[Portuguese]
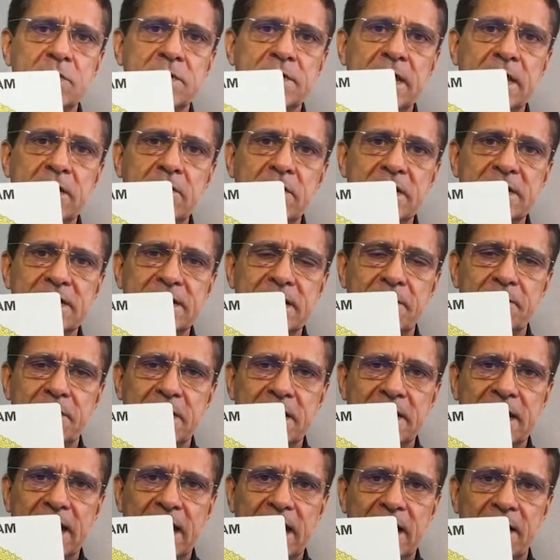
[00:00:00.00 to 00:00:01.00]
usando essa
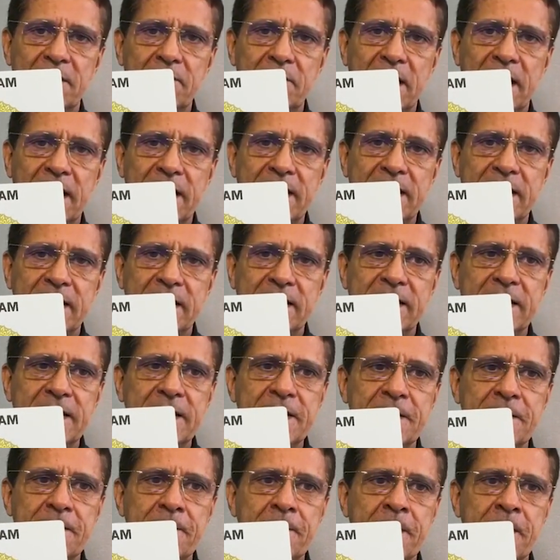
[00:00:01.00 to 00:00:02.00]
mandala maia
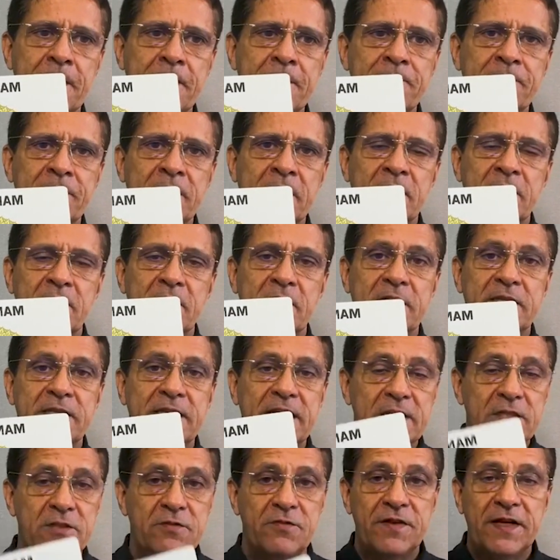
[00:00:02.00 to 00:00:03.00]
aqui,
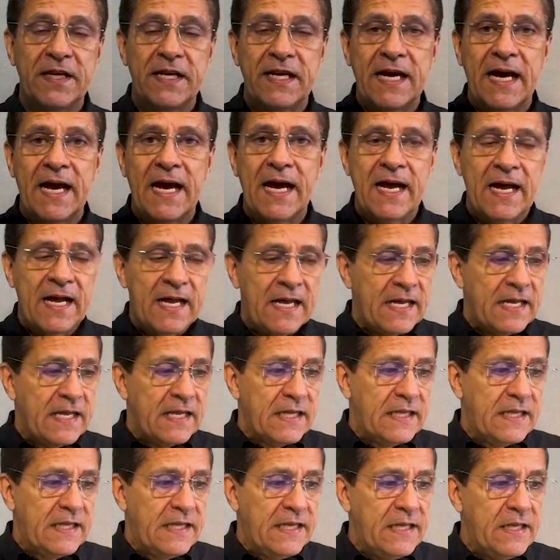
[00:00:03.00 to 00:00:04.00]
identificar
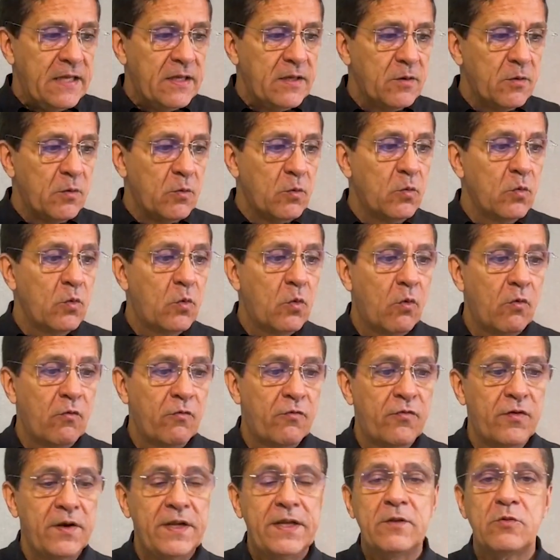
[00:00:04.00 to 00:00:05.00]
que um
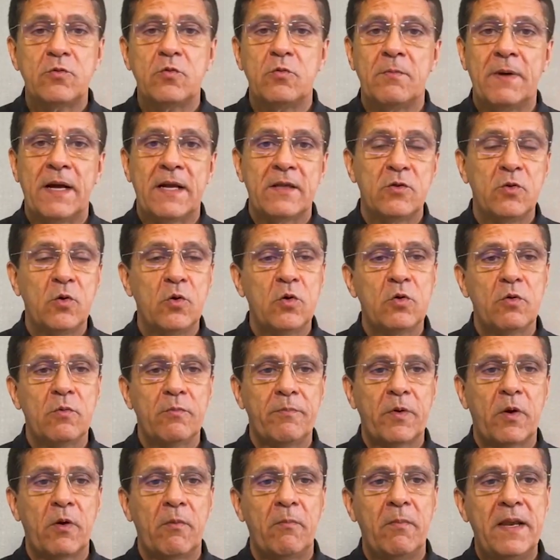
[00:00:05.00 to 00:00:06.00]
conflito, uma dor,
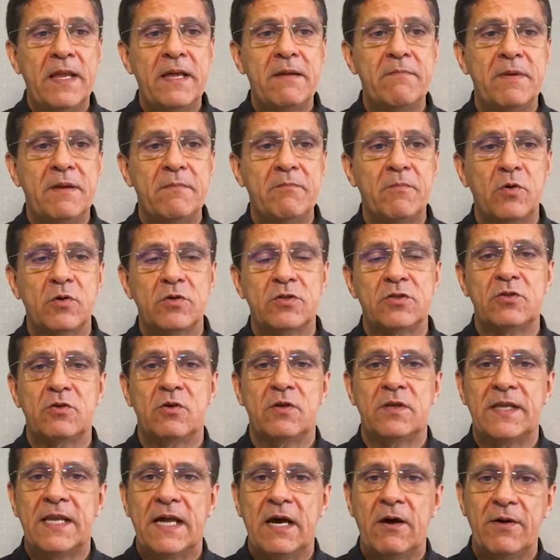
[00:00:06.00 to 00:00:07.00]
um problema
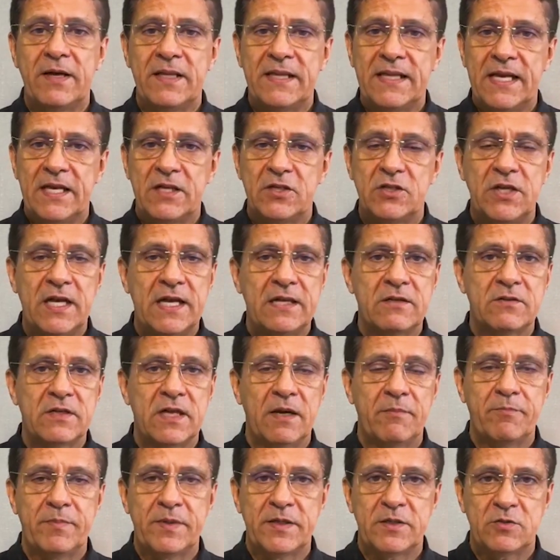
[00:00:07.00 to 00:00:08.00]
emocional,
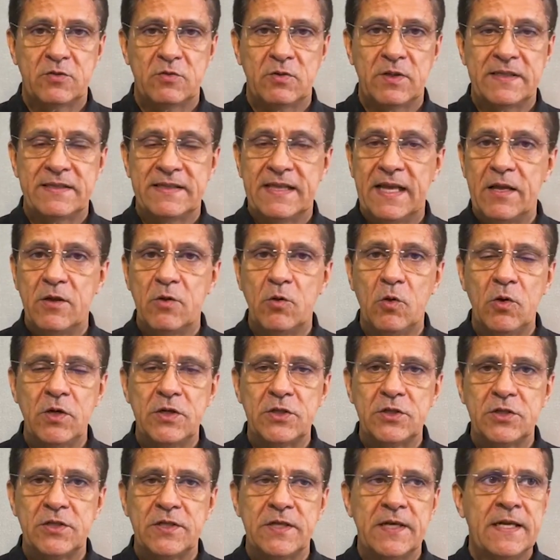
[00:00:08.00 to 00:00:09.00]
energético que a pessoa tem
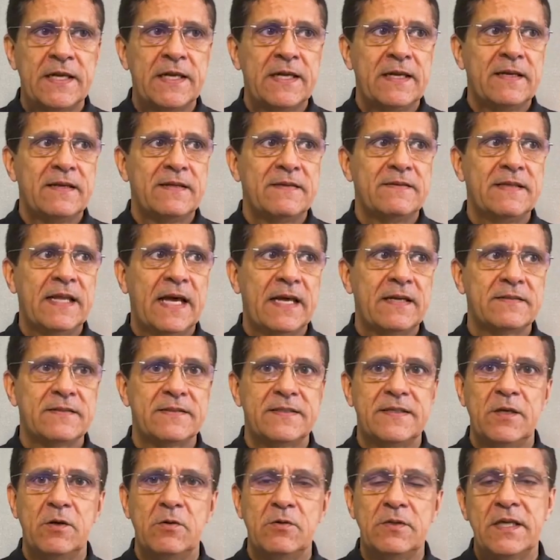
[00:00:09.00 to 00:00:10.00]
hoje
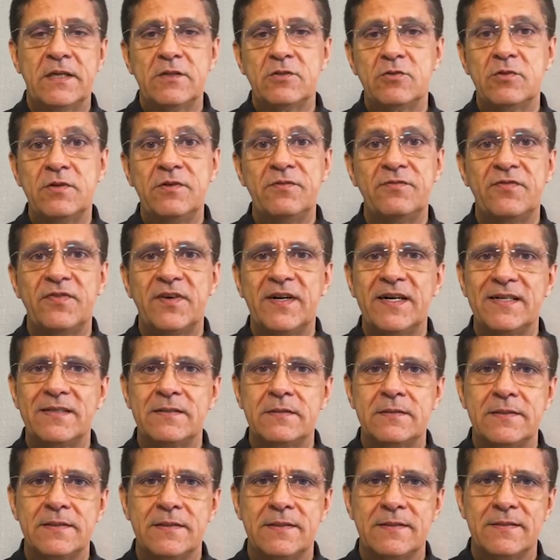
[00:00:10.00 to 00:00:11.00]
nasceu na sua
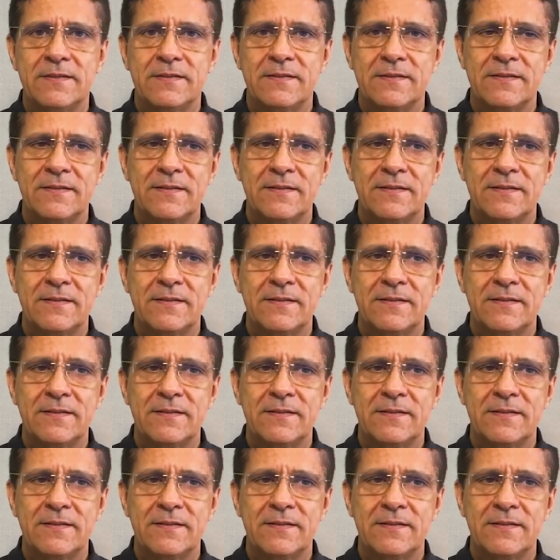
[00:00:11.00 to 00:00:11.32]
infância.